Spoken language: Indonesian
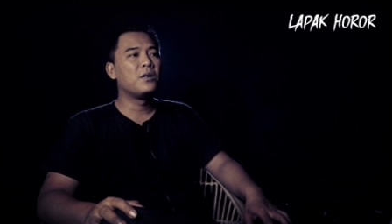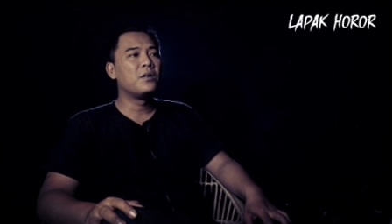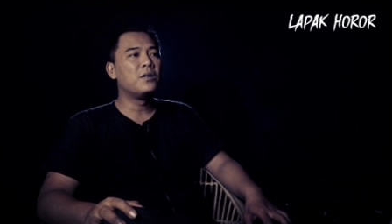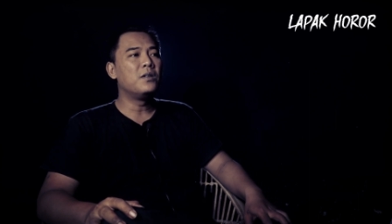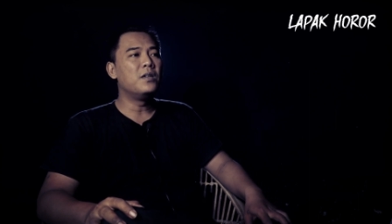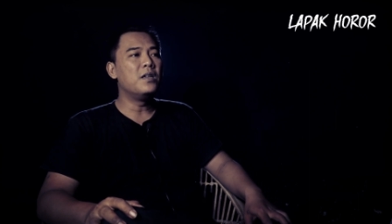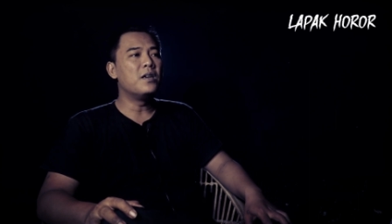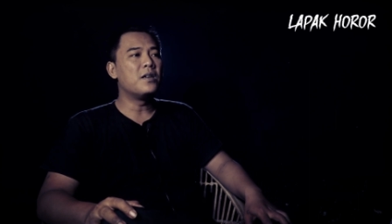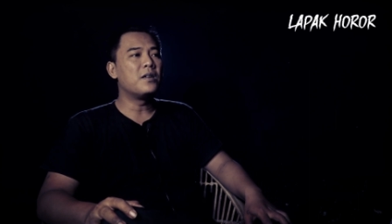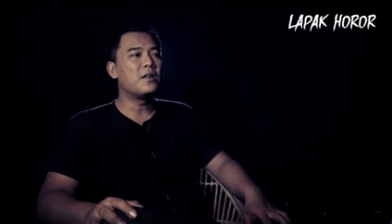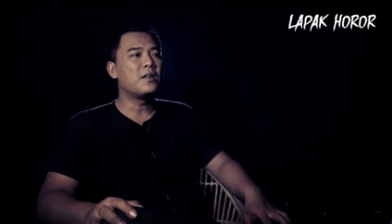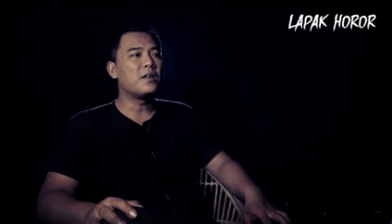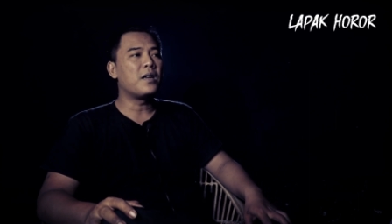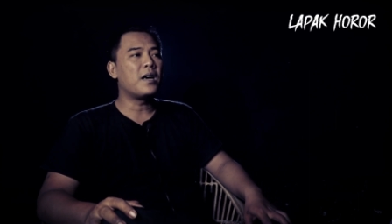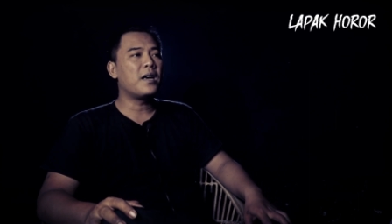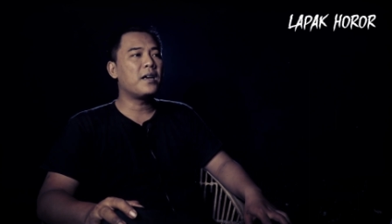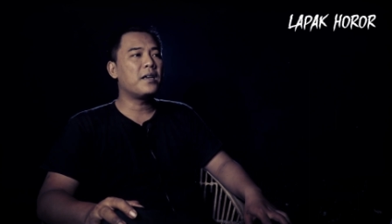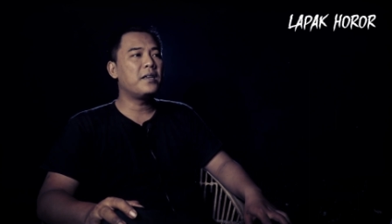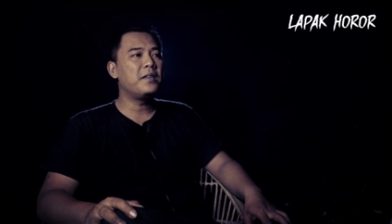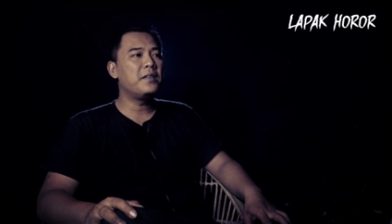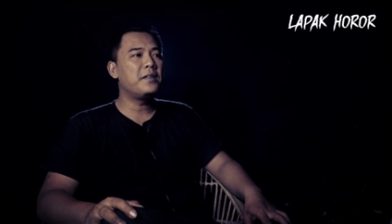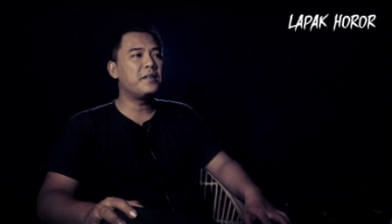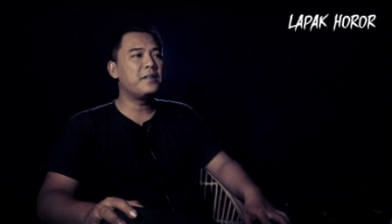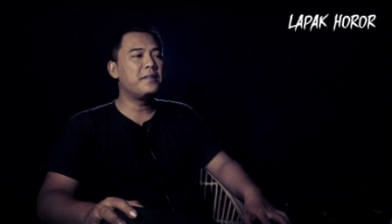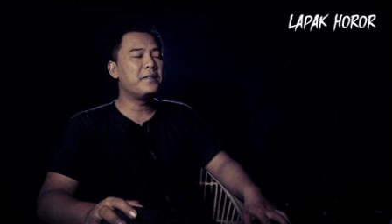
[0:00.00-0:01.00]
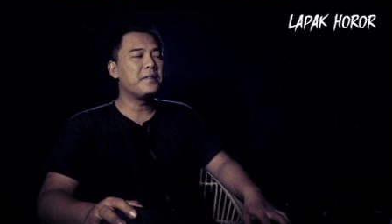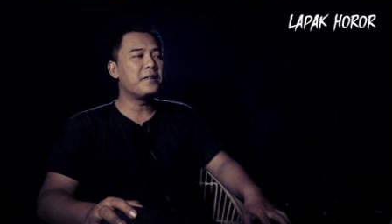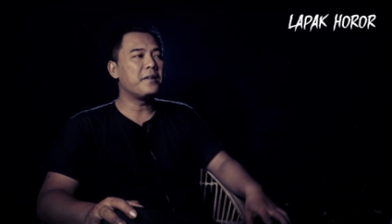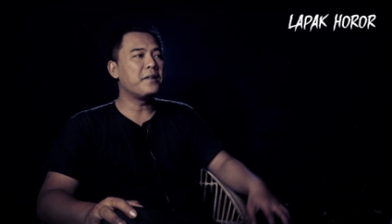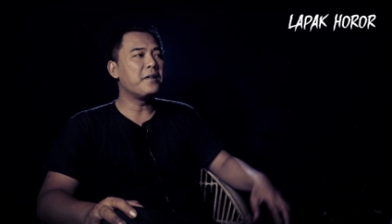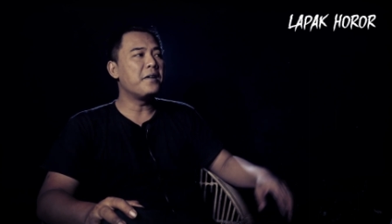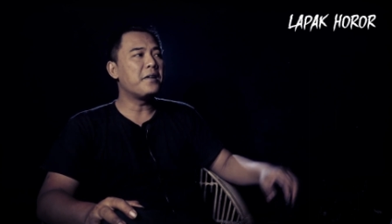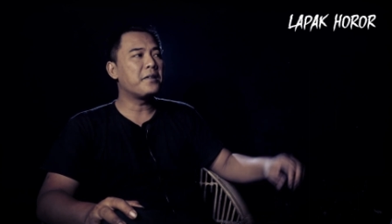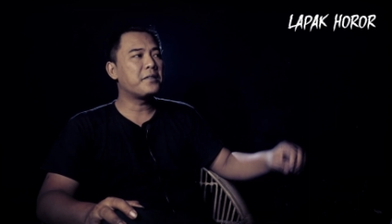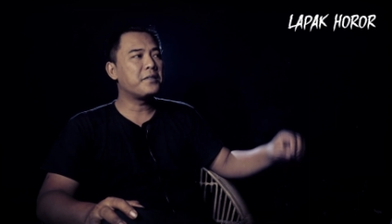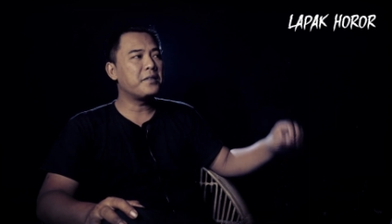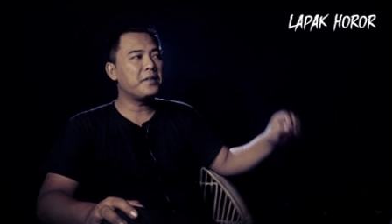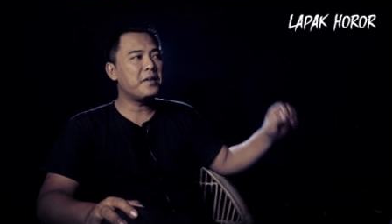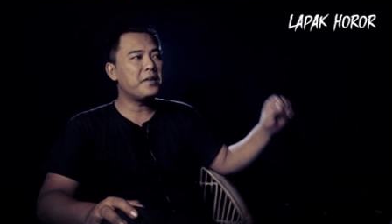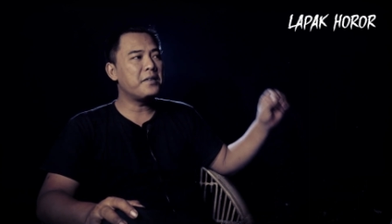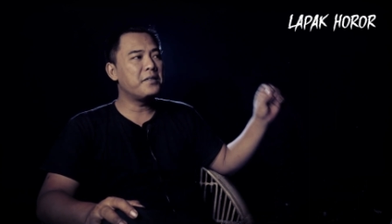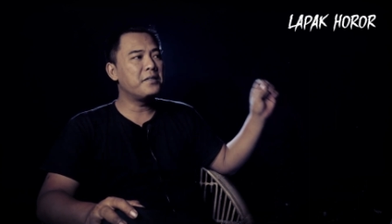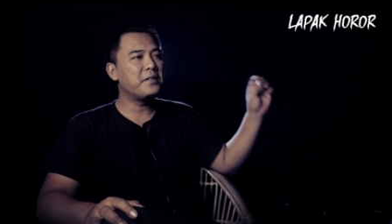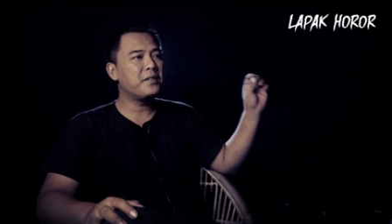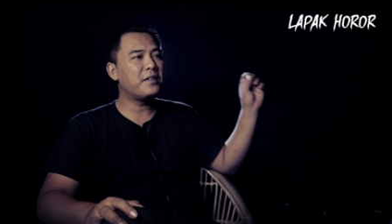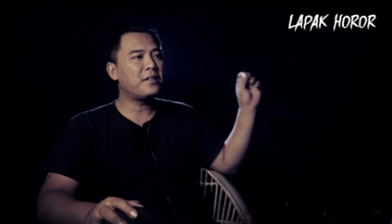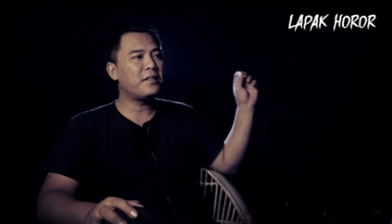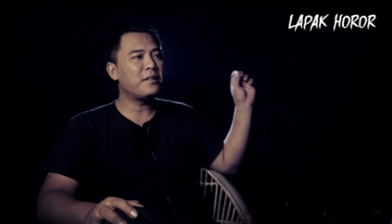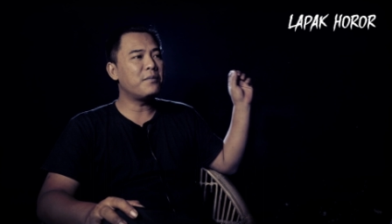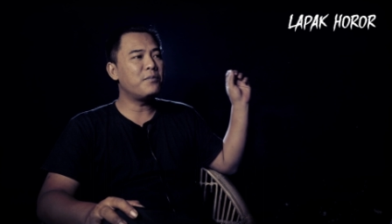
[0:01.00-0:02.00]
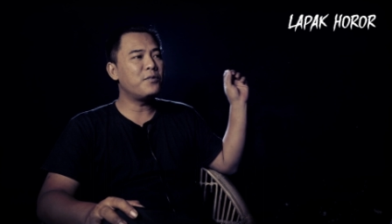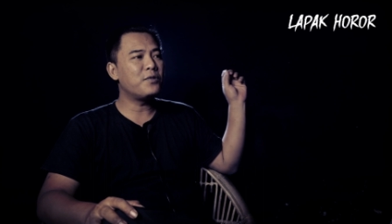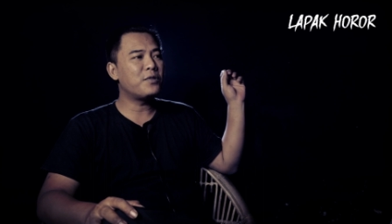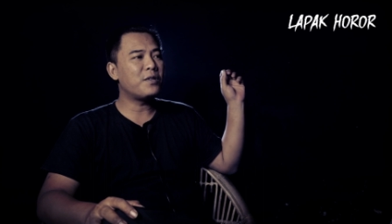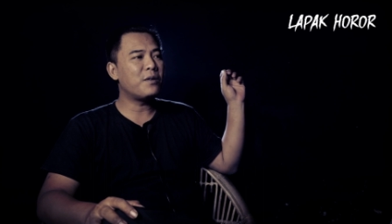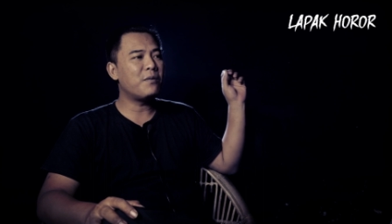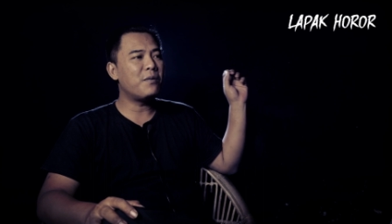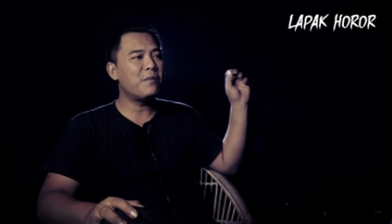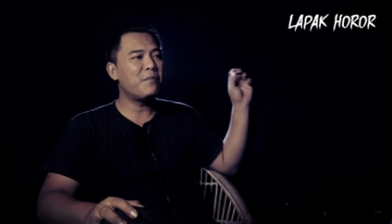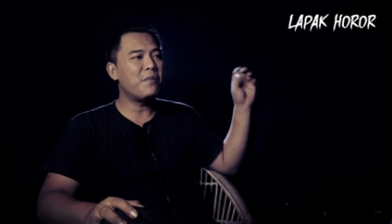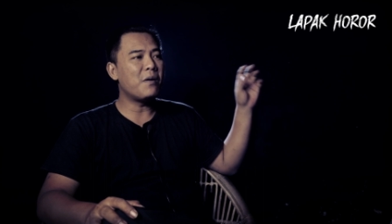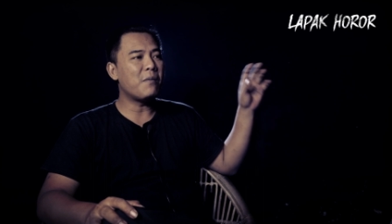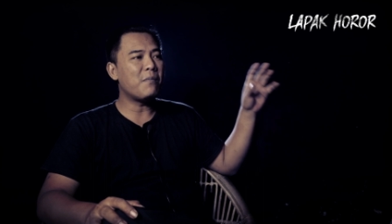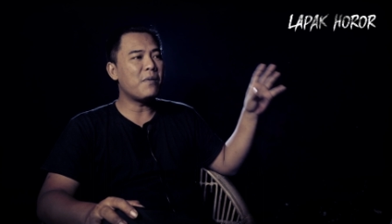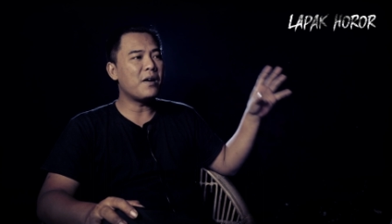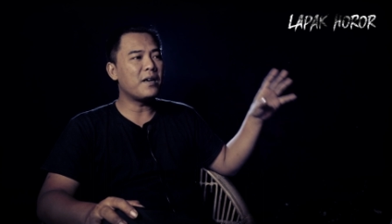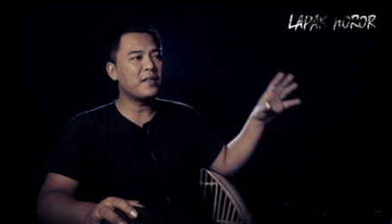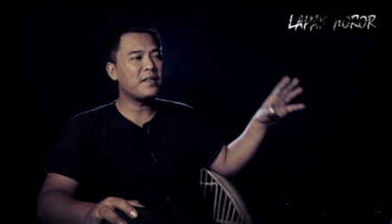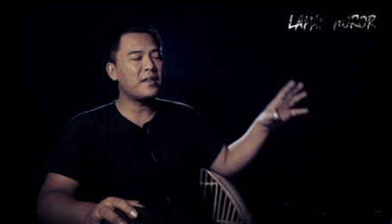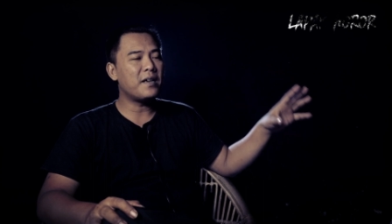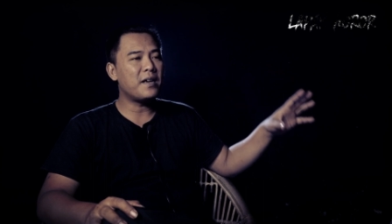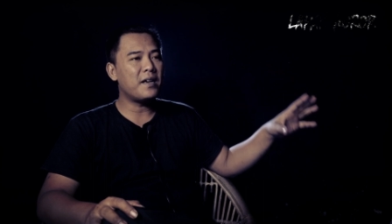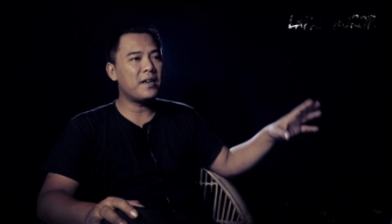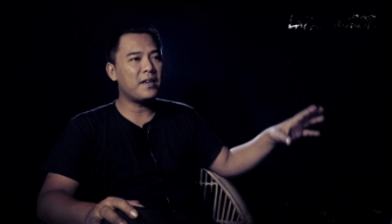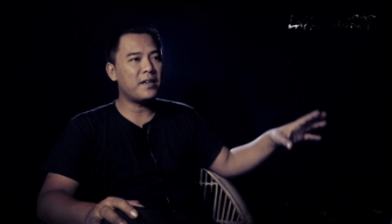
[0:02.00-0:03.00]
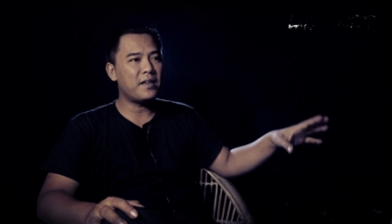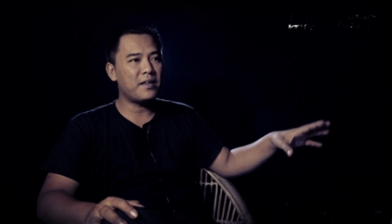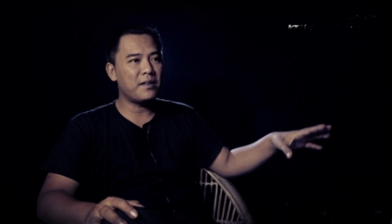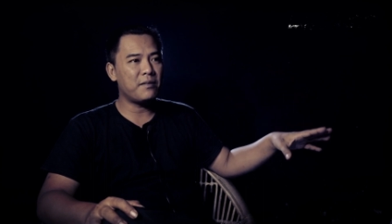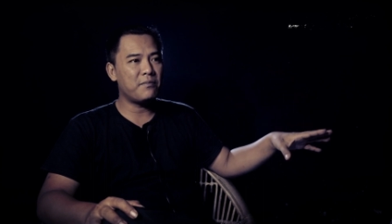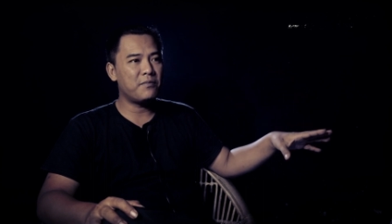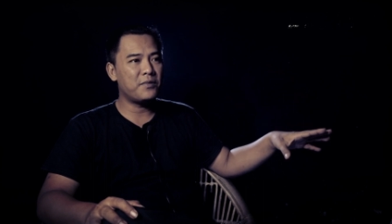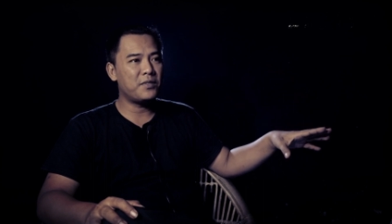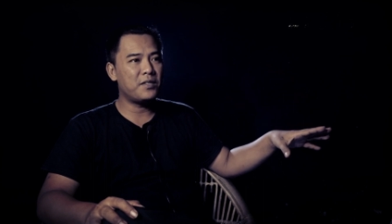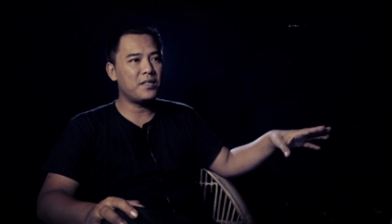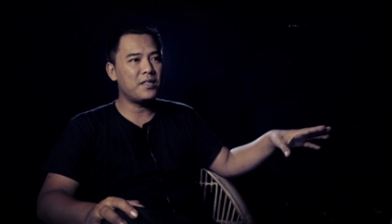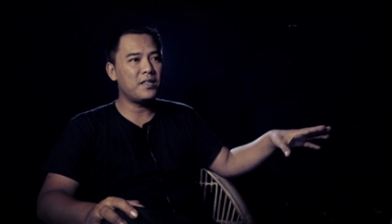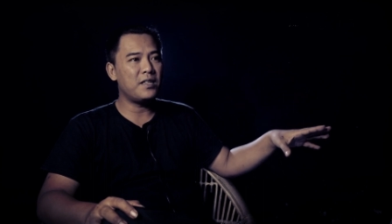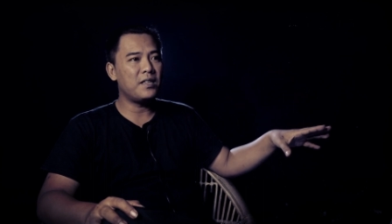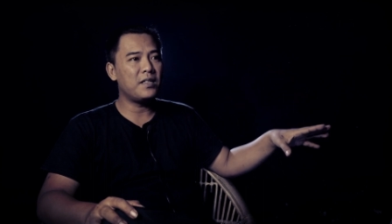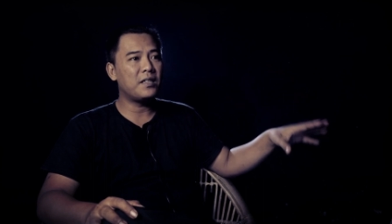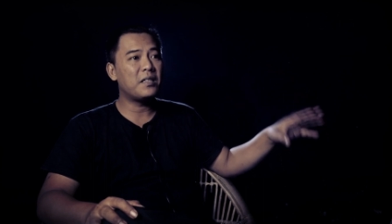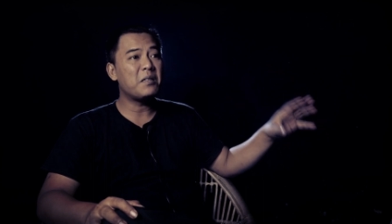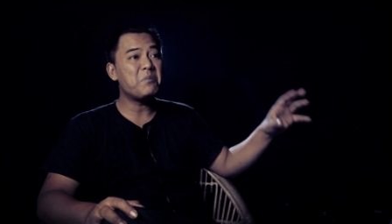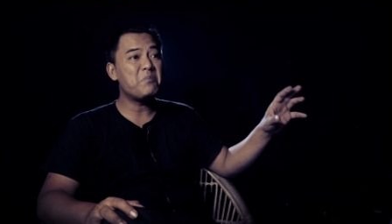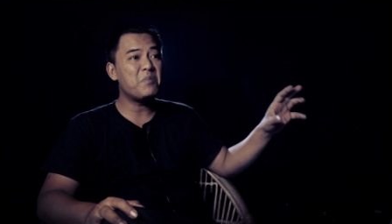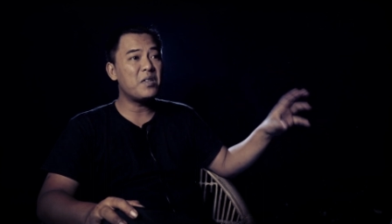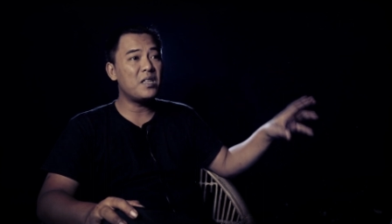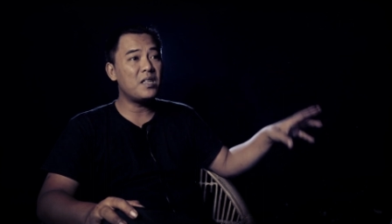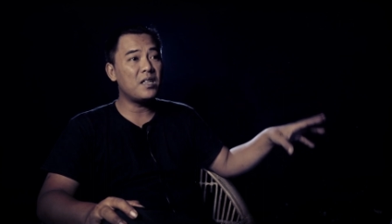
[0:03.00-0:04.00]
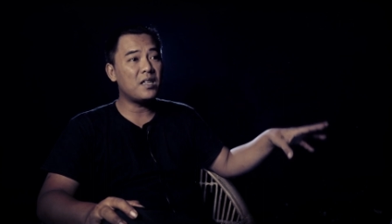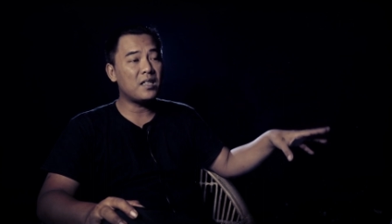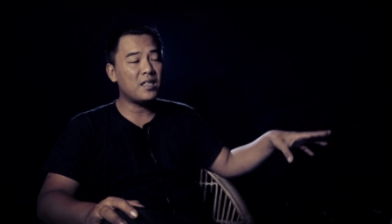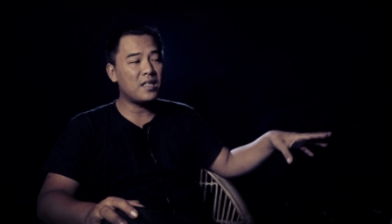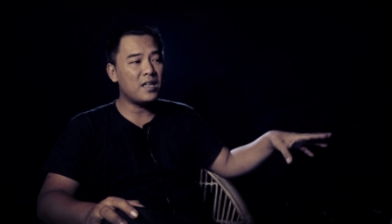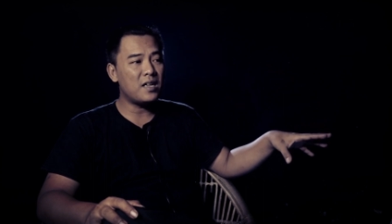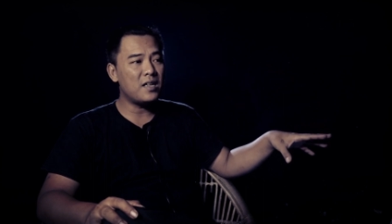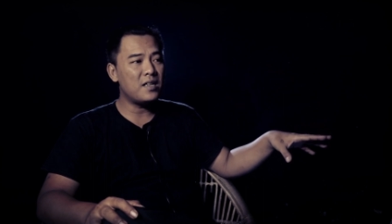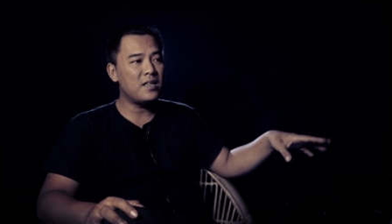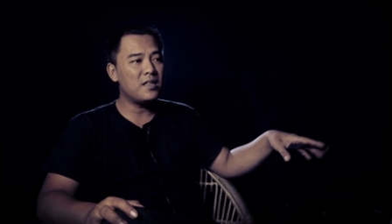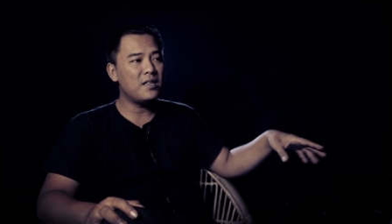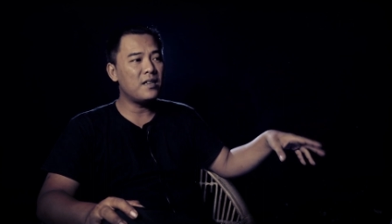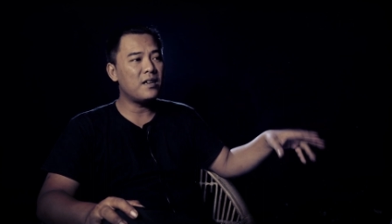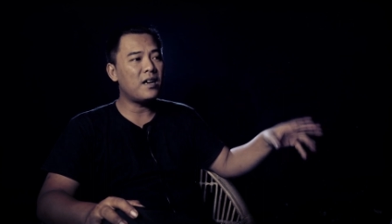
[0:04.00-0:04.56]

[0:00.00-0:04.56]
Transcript: Dan akhirnya nggak sengaja ketemu sama bapaknya Arif si temennya tadi,